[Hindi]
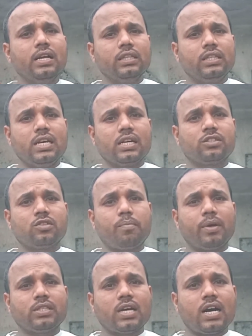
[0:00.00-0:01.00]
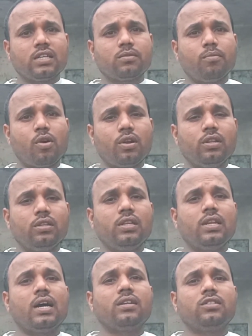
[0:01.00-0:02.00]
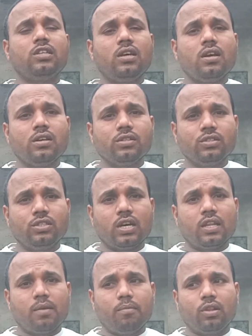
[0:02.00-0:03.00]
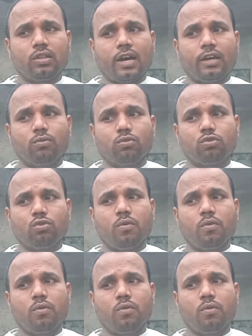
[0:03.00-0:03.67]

तो एक सौ पचास बहरीनी दिनार से ज़्यादा मिलता है दोस्तों